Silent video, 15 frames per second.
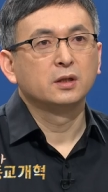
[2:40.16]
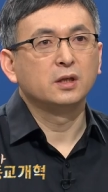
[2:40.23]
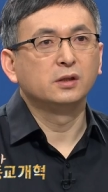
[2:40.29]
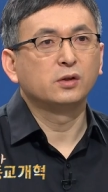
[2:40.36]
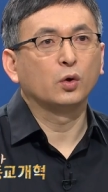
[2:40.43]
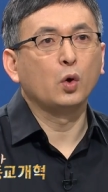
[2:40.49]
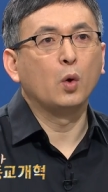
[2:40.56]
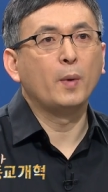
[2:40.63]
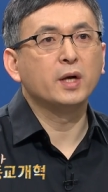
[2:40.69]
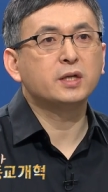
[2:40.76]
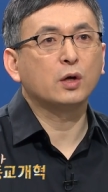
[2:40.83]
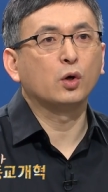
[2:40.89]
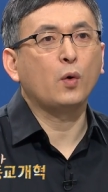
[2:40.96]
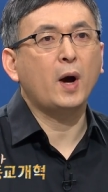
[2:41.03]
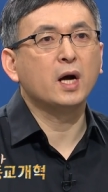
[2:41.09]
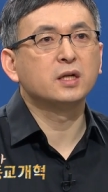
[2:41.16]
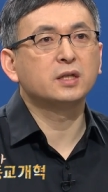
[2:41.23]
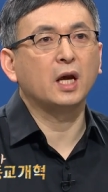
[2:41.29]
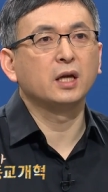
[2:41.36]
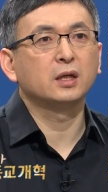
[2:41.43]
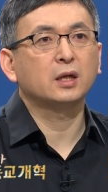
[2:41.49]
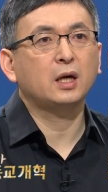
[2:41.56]
신성 로마 제국
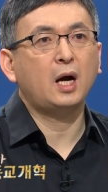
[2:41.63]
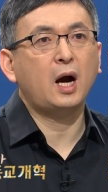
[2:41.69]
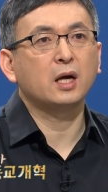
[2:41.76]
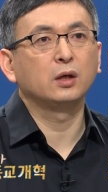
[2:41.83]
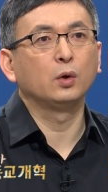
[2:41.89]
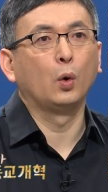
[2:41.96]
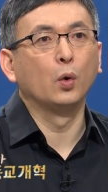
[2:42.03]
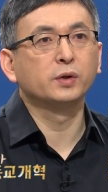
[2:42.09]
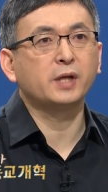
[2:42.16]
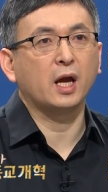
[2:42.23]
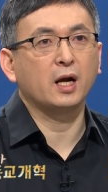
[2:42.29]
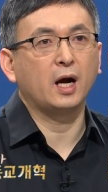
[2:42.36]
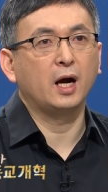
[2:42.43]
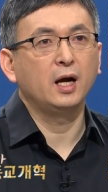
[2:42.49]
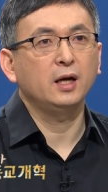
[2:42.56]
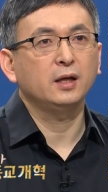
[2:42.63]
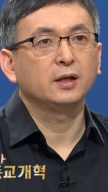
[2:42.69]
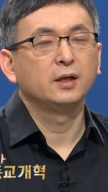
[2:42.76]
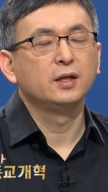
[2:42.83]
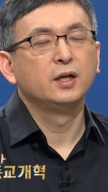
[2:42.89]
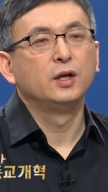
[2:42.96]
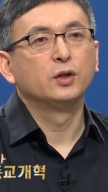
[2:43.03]
황제인 카를 5세가
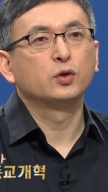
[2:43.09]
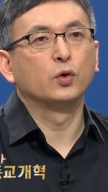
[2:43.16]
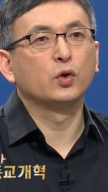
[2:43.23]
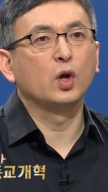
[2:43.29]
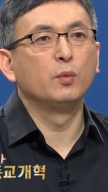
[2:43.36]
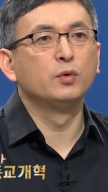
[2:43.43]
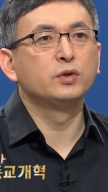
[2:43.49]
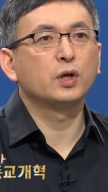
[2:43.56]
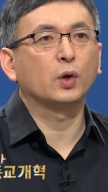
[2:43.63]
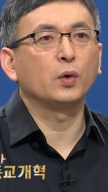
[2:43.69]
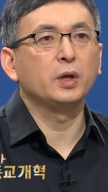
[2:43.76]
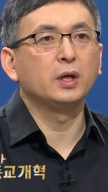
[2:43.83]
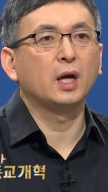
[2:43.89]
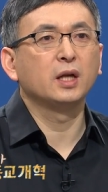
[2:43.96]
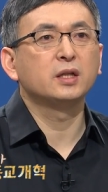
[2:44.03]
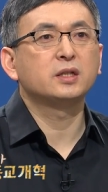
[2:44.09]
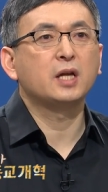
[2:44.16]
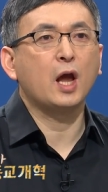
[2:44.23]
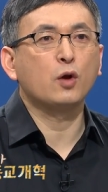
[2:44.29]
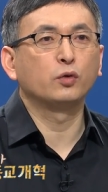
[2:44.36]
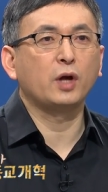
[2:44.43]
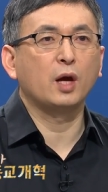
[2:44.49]
종교 문제로 인한
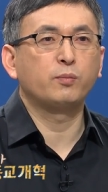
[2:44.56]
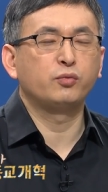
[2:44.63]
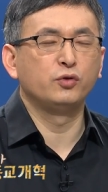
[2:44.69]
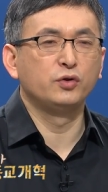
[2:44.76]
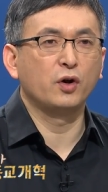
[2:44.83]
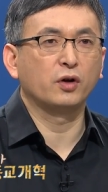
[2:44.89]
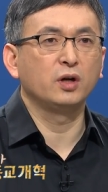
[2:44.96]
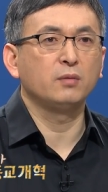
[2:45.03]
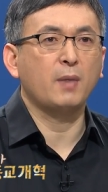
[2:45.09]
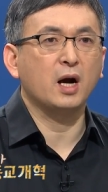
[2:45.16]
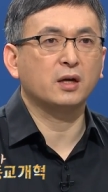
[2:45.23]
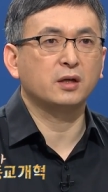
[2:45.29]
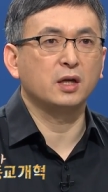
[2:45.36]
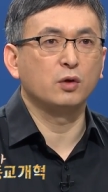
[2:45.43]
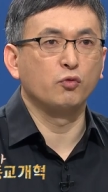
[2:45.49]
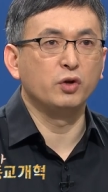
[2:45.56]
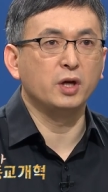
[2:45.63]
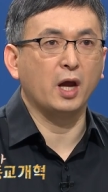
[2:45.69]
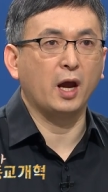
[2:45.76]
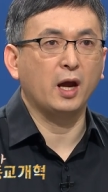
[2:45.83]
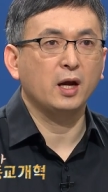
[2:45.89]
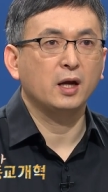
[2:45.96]
제국의 분열을 막기
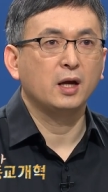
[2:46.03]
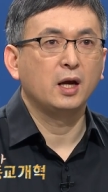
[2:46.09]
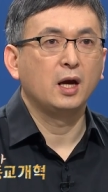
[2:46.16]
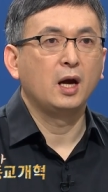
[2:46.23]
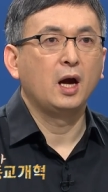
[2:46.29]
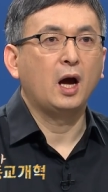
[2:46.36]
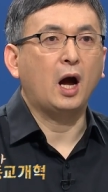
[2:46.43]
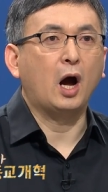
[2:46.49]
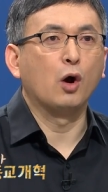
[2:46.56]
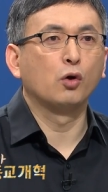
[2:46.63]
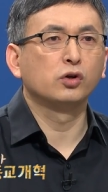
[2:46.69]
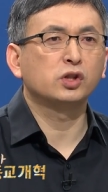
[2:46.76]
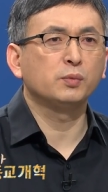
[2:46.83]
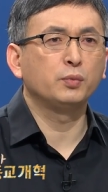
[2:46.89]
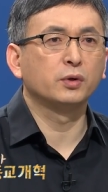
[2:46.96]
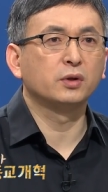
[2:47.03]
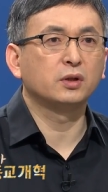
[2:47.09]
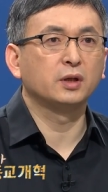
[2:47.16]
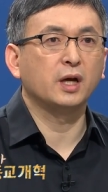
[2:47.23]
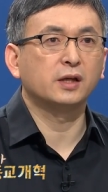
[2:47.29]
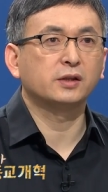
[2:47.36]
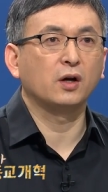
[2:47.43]
위해
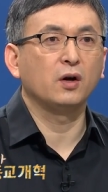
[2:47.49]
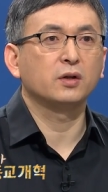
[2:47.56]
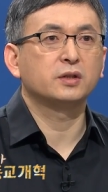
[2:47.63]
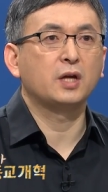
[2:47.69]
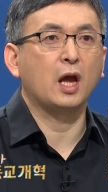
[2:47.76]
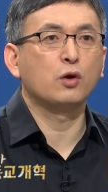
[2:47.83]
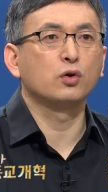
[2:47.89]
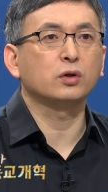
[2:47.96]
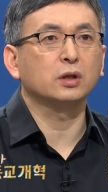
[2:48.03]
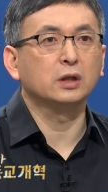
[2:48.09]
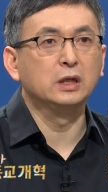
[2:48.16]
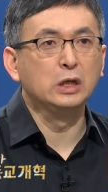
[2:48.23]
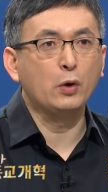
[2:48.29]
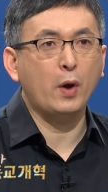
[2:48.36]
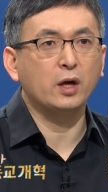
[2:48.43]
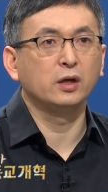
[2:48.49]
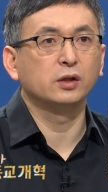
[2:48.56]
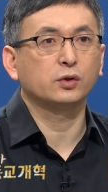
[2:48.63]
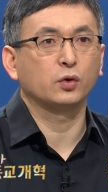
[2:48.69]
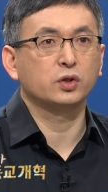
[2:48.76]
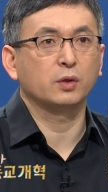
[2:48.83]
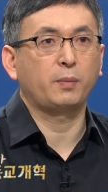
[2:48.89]
아우구스부르크에서 제국 의회를
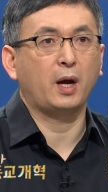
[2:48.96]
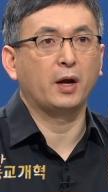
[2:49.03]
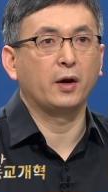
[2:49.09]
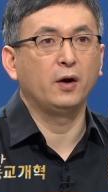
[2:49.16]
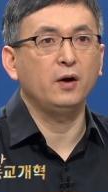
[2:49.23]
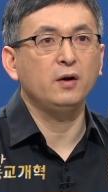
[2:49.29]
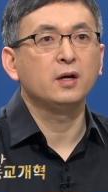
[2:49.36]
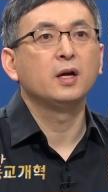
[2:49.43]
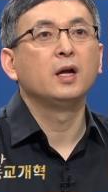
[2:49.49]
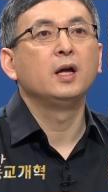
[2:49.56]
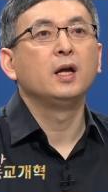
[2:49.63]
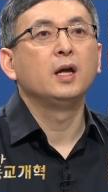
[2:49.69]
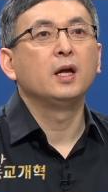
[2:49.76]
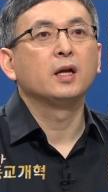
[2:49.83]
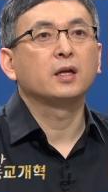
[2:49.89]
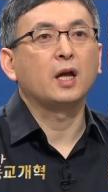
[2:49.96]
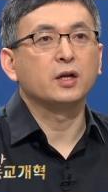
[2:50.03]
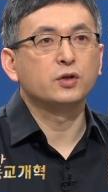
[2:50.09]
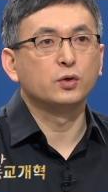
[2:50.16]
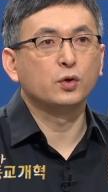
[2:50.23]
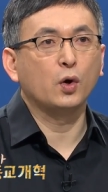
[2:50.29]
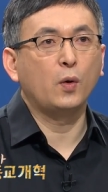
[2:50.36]
소집하여
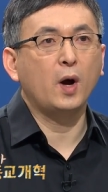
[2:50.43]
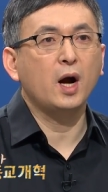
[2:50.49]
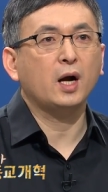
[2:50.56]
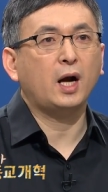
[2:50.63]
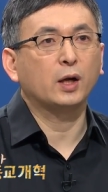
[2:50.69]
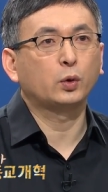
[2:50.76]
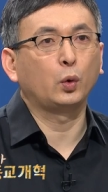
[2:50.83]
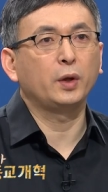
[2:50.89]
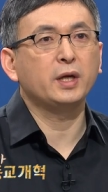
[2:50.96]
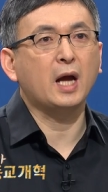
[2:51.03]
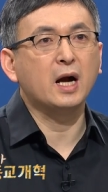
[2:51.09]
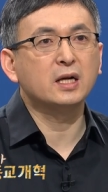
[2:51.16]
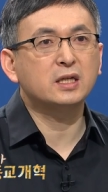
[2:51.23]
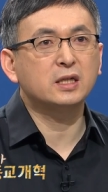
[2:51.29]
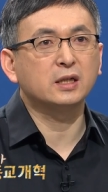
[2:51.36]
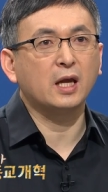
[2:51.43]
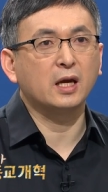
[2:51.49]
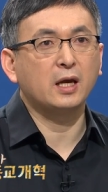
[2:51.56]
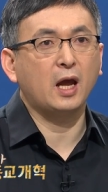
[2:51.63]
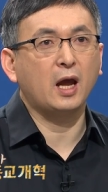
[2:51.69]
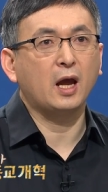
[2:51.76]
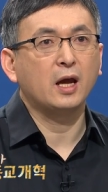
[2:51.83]
개신교와 가톨릭
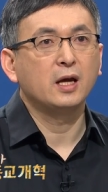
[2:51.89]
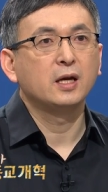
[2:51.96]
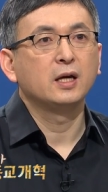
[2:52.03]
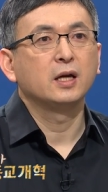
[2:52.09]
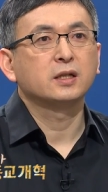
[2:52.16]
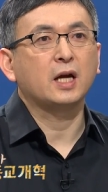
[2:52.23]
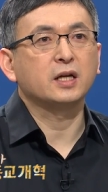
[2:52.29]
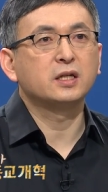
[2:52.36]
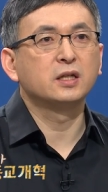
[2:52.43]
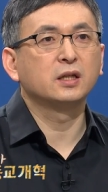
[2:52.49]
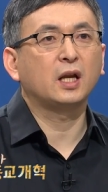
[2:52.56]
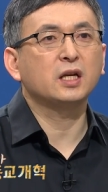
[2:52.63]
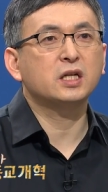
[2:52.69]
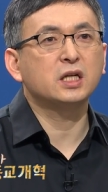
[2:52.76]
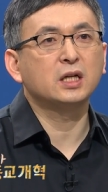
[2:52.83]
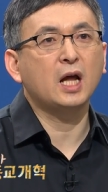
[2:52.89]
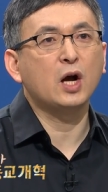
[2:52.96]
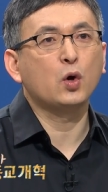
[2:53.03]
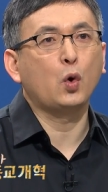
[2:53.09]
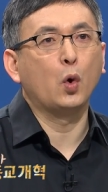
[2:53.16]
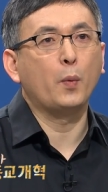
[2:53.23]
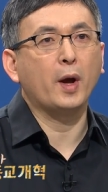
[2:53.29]
양측에게 자신들의
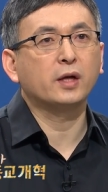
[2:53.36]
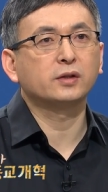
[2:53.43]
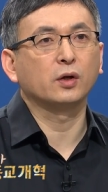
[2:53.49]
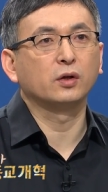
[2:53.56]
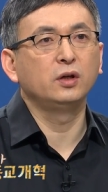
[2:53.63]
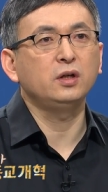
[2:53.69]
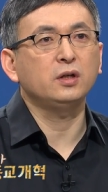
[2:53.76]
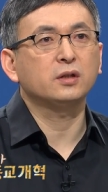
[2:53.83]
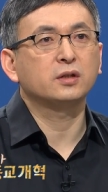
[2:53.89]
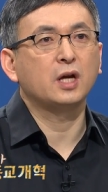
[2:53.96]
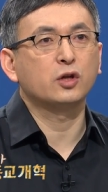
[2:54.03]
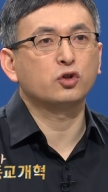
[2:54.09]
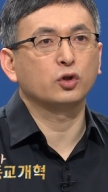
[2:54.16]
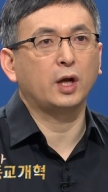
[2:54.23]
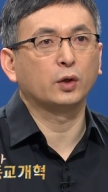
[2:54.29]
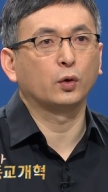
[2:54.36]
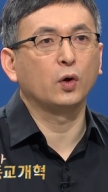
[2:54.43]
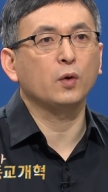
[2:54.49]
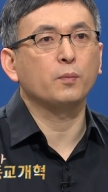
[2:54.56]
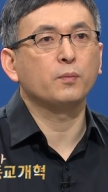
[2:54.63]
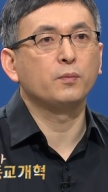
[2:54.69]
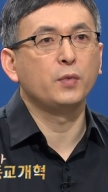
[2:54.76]
신앙 고백서를
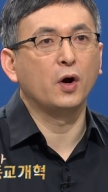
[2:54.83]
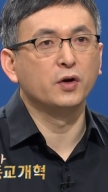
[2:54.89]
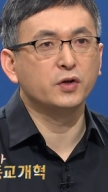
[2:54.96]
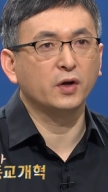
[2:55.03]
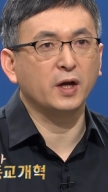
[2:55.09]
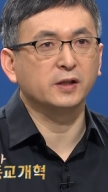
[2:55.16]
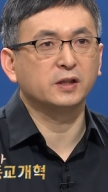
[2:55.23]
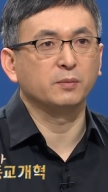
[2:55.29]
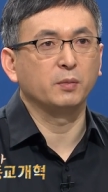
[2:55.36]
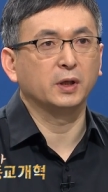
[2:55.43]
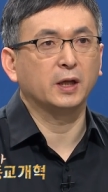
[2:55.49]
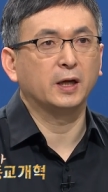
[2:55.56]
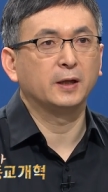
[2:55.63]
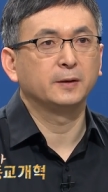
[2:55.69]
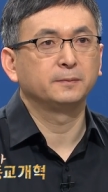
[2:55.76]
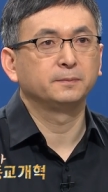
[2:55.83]
제출하도록 명령했습니다.